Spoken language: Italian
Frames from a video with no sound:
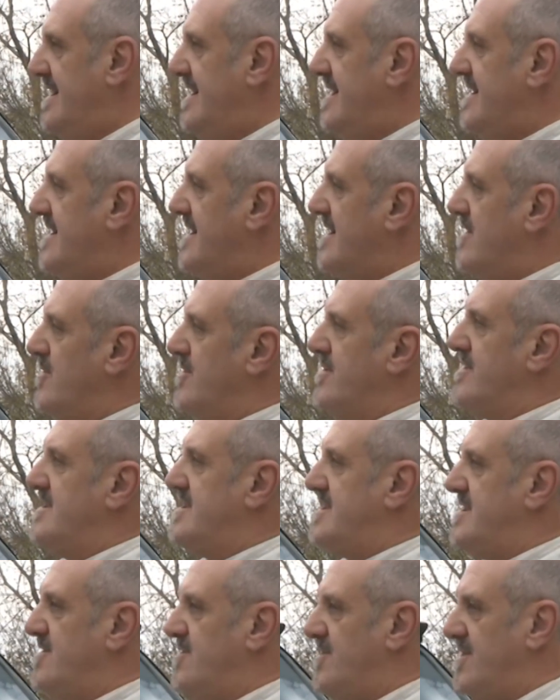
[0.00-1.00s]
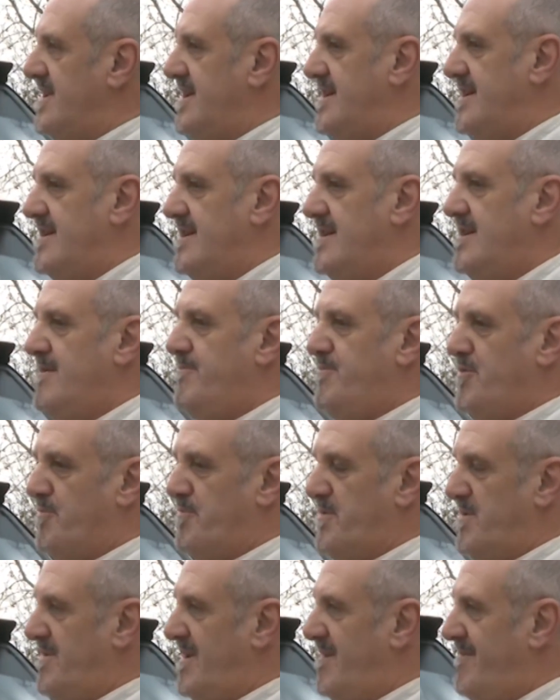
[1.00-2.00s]
in condizioni più
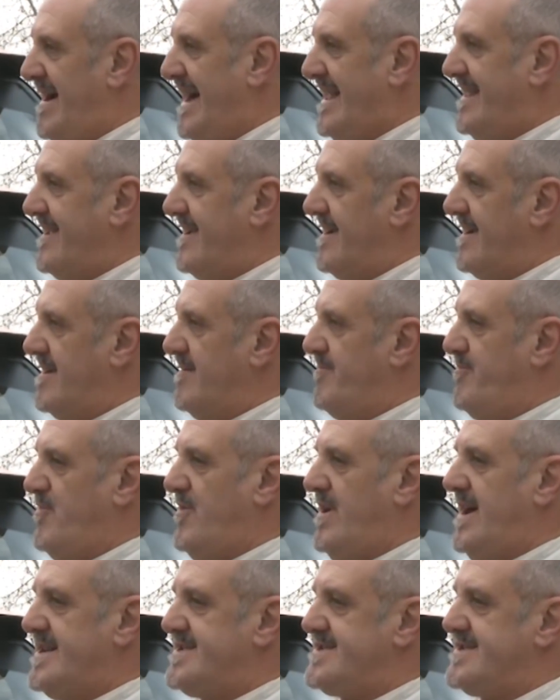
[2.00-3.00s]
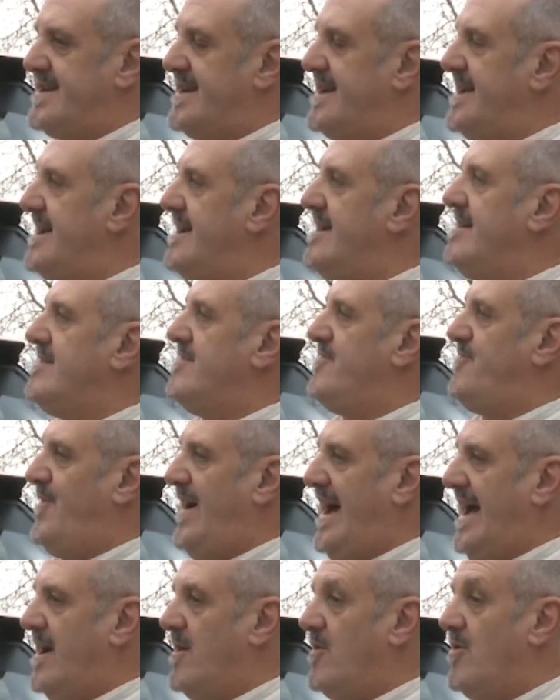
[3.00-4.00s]
problematiche che può essere
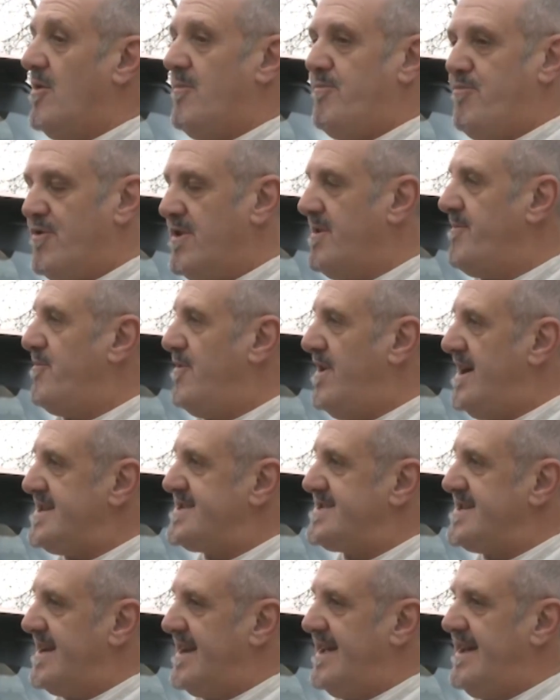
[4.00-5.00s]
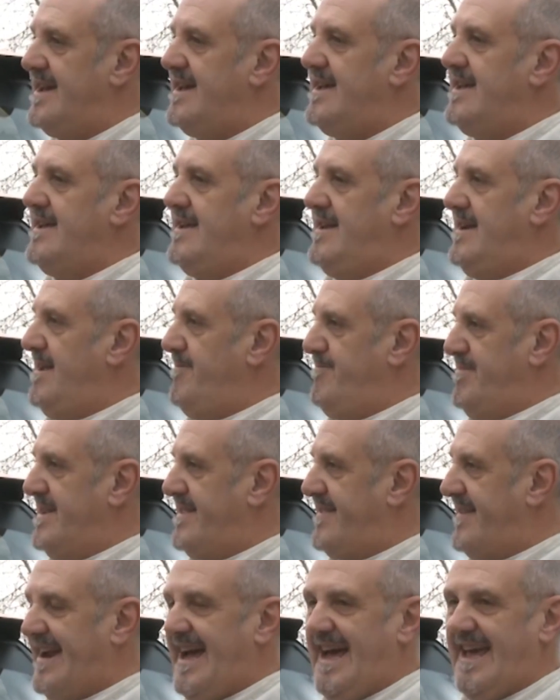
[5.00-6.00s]
fango oppure può essere le
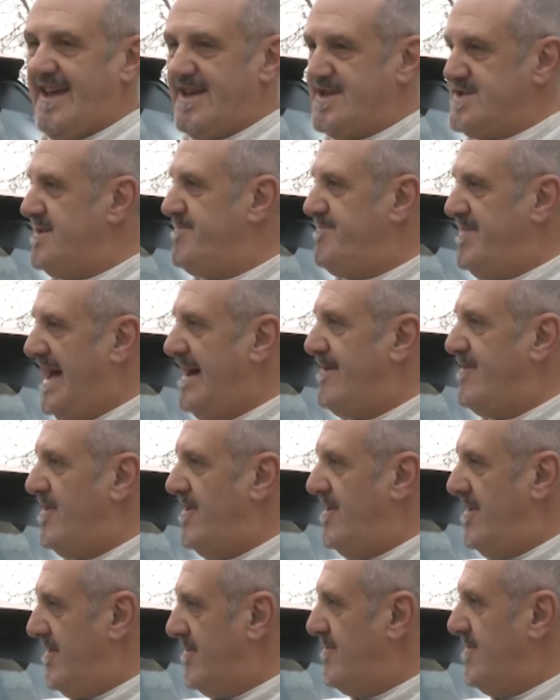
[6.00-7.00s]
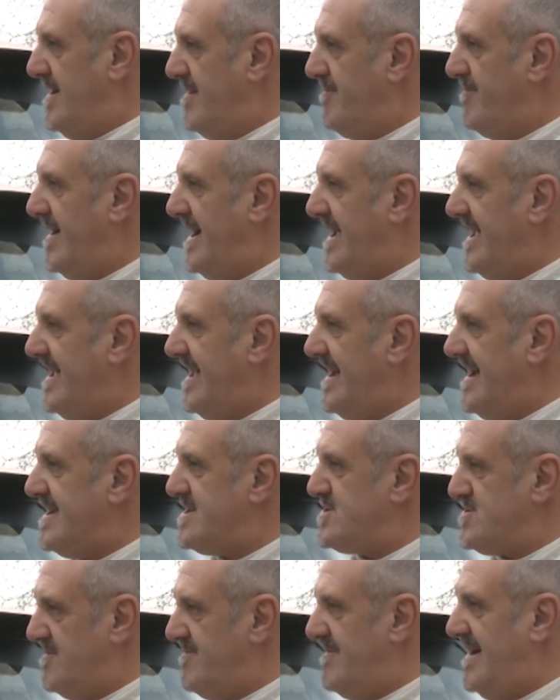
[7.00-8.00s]
pietraie che sappiamo qui in Bahia
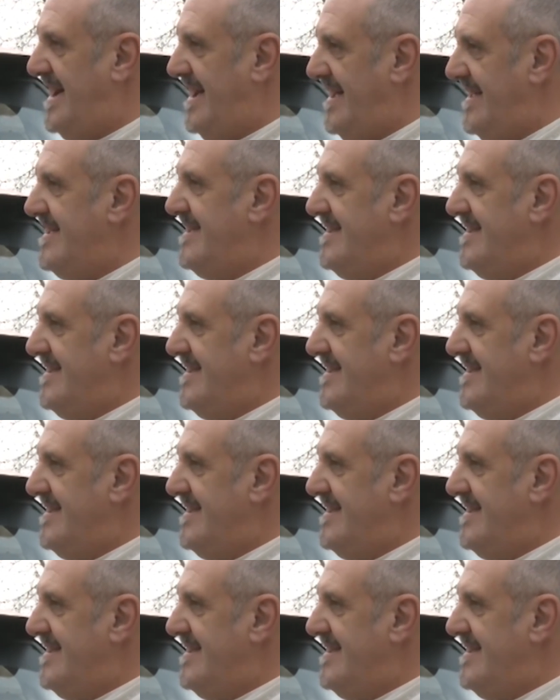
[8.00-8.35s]
insomma